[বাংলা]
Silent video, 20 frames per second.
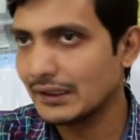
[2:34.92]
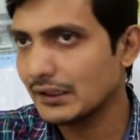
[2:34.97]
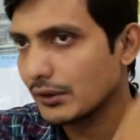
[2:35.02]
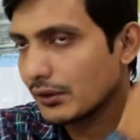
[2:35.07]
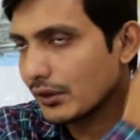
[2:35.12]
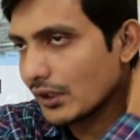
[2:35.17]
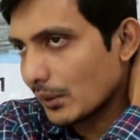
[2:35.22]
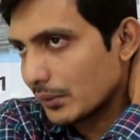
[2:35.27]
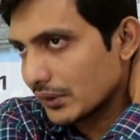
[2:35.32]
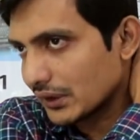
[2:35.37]
এতে
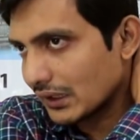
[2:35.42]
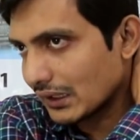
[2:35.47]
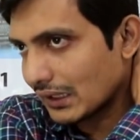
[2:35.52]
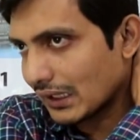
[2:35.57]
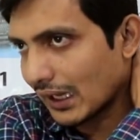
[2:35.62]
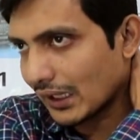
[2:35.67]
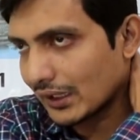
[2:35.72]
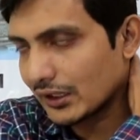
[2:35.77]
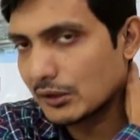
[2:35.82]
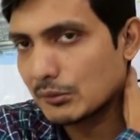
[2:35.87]
করে আমাদের
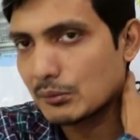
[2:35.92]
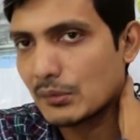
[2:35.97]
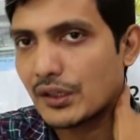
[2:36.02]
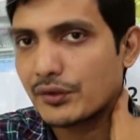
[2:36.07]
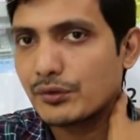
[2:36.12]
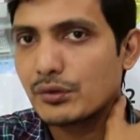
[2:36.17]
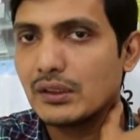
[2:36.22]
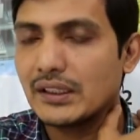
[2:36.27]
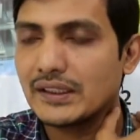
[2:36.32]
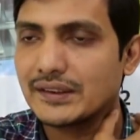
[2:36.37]
গাড়ের
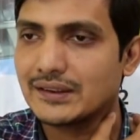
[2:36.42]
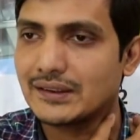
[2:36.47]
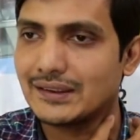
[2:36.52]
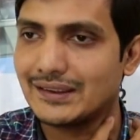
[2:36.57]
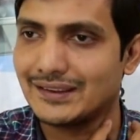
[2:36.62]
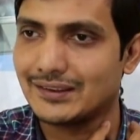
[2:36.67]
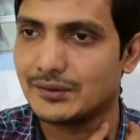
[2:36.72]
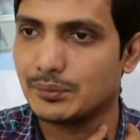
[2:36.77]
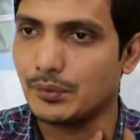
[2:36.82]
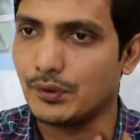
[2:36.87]
মাসুলে
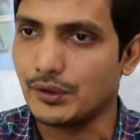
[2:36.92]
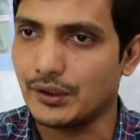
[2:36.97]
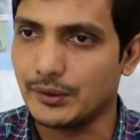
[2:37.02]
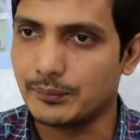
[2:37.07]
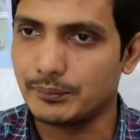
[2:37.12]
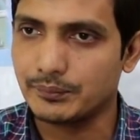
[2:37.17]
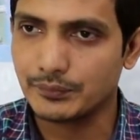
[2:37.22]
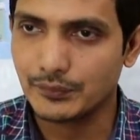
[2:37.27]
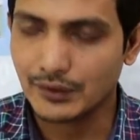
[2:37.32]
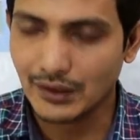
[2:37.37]
স্ট্রেস পড়ে
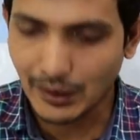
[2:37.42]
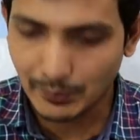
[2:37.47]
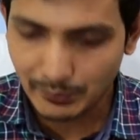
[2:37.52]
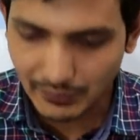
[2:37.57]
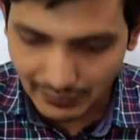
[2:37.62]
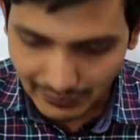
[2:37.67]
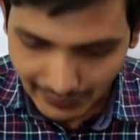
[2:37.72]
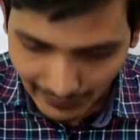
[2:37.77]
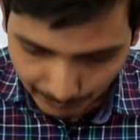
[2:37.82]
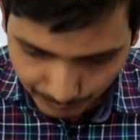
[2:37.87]

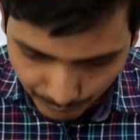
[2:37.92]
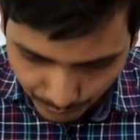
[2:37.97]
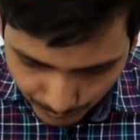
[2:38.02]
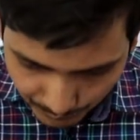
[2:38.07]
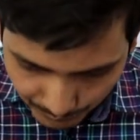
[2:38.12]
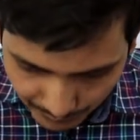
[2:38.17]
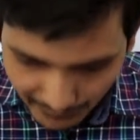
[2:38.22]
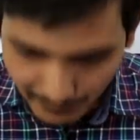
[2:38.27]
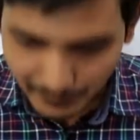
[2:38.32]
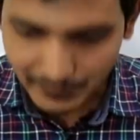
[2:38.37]
আমরা
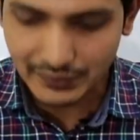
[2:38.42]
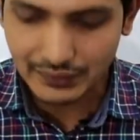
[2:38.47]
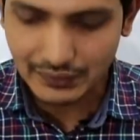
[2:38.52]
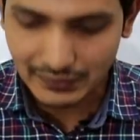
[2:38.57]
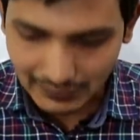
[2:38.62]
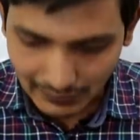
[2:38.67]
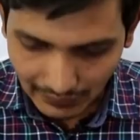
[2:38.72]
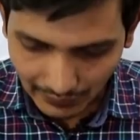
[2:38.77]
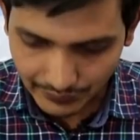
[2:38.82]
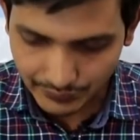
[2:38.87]
ল্যাপটপ টিভি
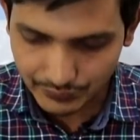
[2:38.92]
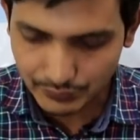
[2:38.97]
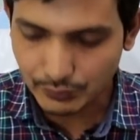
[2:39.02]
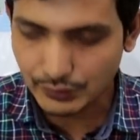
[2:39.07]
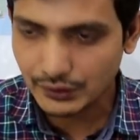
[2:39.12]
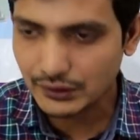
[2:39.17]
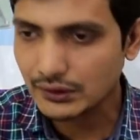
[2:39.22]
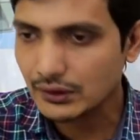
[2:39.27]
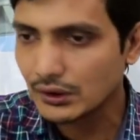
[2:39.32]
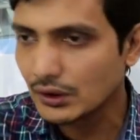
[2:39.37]
কাজ
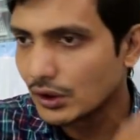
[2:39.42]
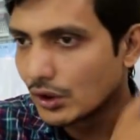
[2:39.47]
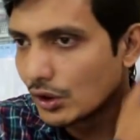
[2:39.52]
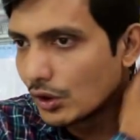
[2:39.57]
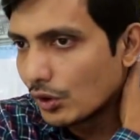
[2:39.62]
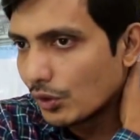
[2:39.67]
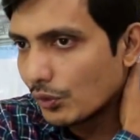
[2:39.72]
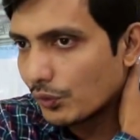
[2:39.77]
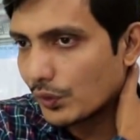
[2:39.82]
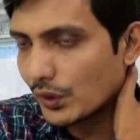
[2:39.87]
করি
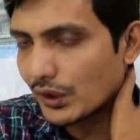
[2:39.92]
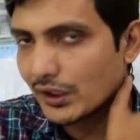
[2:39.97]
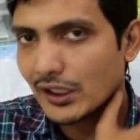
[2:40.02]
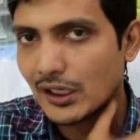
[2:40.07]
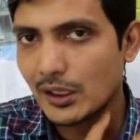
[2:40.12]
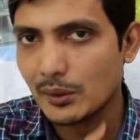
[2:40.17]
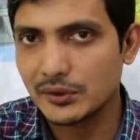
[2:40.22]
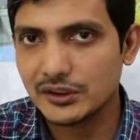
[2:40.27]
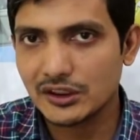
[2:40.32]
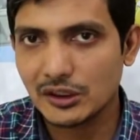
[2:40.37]
ফলে
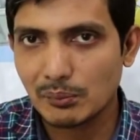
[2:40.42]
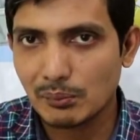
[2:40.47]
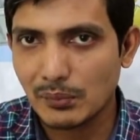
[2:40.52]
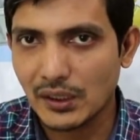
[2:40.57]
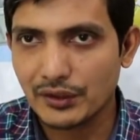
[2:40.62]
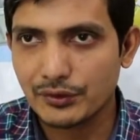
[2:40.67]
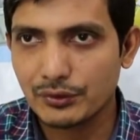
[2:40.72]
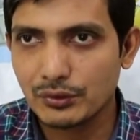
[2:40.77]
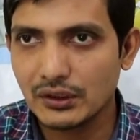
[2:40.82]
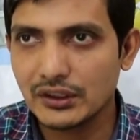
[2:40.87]
আমাদের
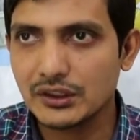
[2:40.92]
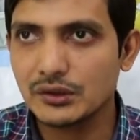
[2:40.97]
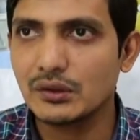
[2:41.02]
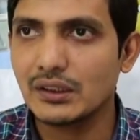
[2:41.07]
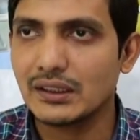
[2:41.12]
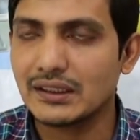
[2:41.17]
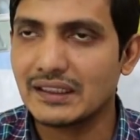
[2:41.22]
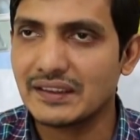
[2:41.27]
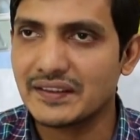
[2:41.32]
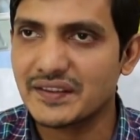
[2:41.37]
মাসুলে
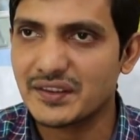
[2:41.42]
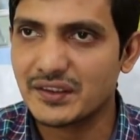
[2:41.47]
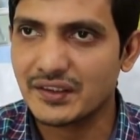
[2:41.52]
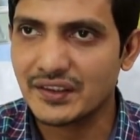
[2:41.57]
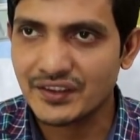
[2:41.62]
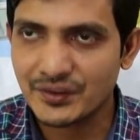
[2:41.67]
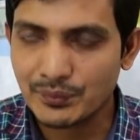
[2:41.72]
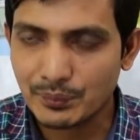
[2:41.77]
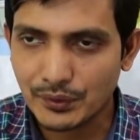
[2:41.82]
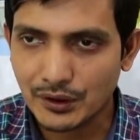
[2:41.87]
কিন্তু একটা
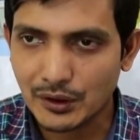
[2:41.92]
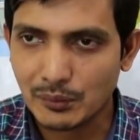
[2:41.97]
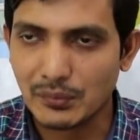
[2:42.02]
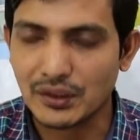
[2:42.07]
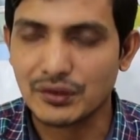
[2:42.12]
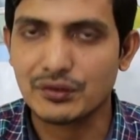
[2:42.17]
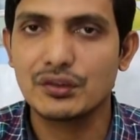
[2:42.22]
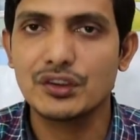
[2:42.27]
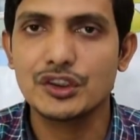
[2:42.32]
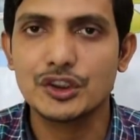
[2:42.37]
স্ট্রেস পরে
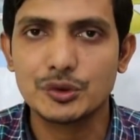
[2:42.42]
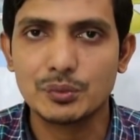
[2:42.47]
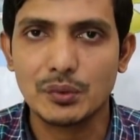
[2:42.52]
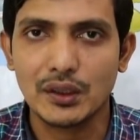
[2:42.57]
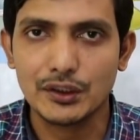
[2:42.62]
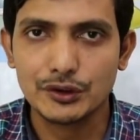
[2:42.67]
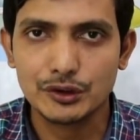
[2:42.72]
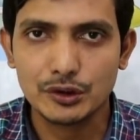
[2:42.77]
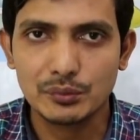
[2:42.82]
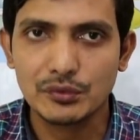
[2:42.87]
মাসুলে
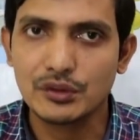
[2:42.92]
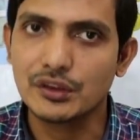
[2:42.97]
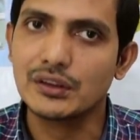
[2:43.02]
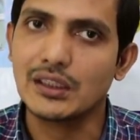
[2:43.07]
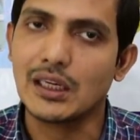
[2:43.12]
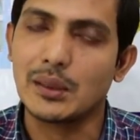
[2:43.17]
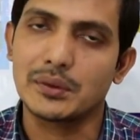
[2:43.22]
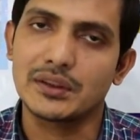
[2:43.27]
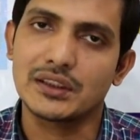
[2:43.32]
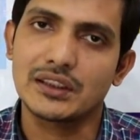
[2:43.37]
স্পাজম
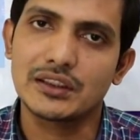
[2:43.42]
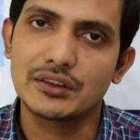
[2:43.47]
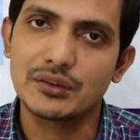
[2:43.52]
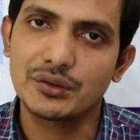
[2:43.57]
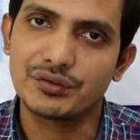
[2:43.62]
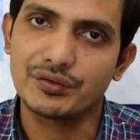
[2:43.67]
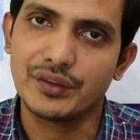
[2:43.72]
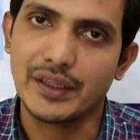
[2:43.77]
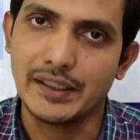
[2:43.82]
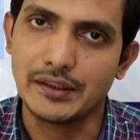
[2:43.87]
হয় আমাদের
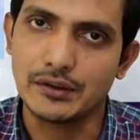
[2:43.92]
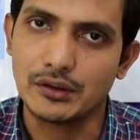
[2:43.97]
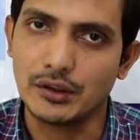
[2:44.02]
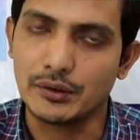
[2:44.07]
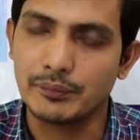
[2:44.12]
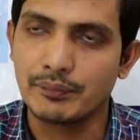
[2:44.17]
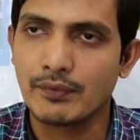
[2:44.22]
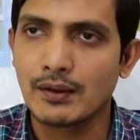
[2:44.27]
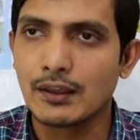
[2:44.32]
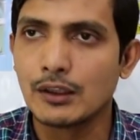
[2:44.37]
কিন্তু পেইন
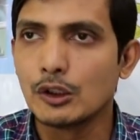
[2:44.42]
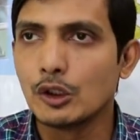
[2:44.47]
হয়